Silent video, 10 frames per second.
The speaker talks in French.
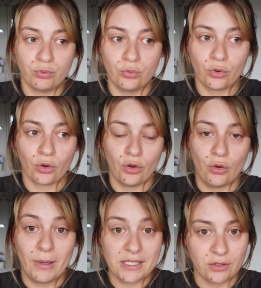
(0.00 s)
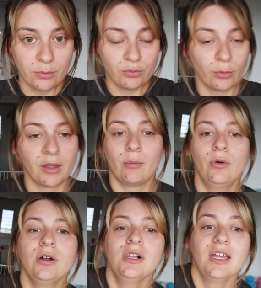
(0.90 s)
pour euh, ma soeur,
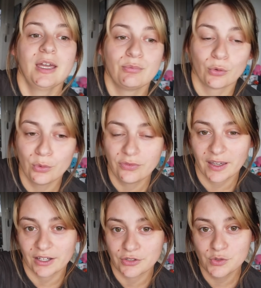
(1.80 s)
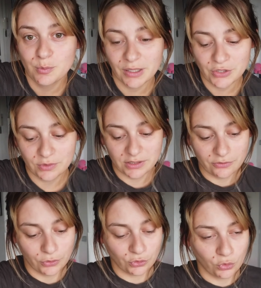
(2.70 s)
premièrement, pour lui faire un super
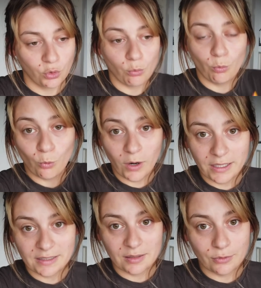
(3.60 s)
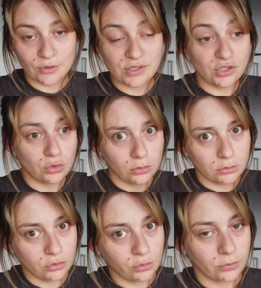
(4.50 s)
shooting photo. Moi également, si je
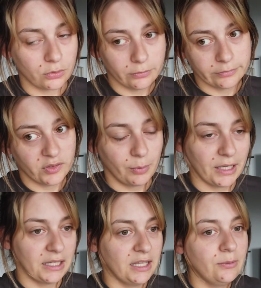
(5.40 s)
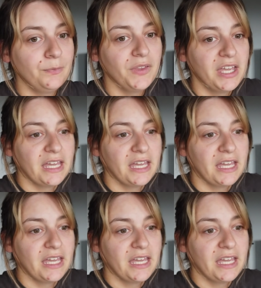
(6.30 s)
rentre dedans, c'est pas gagné.